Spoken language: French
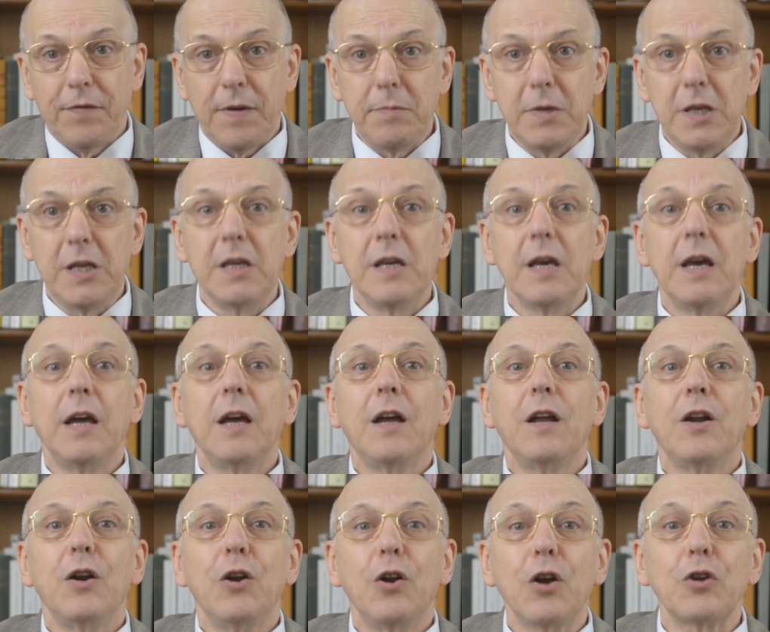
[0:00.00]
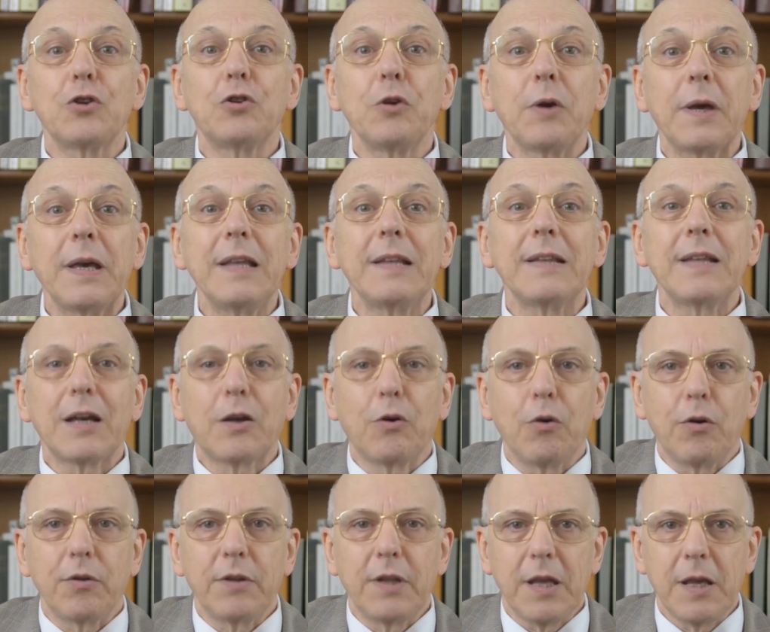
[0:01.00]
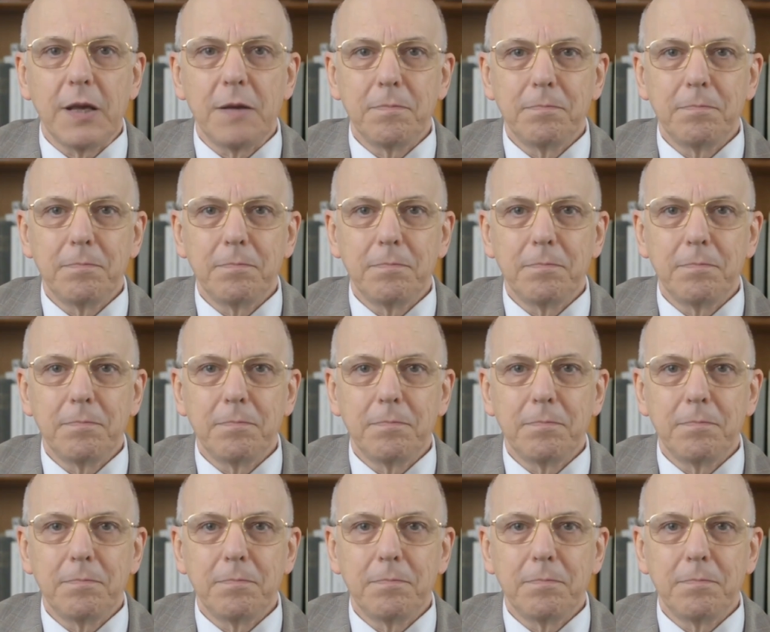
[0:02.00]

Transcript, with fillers: famille leur serait accordée.